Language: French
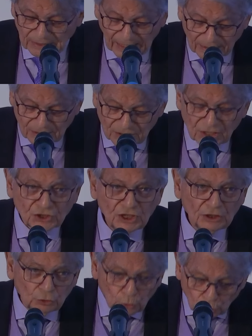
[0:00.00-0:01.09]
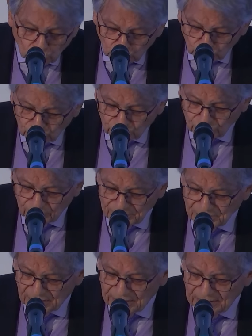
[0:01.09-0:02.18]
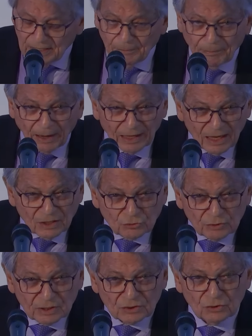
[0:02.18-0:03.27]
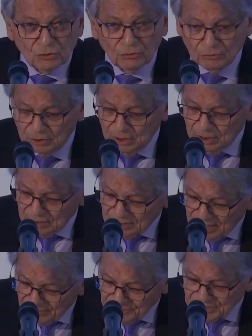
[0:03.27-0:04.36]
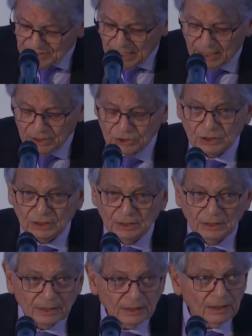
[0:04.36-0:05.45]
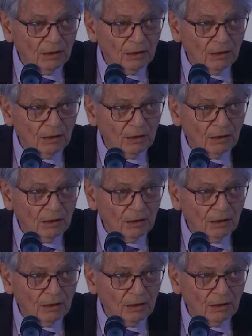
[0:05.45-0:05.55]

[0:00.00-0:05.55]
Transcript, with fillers: car il s'agit toujours de se laisser guider par l'intuition d'un visage qui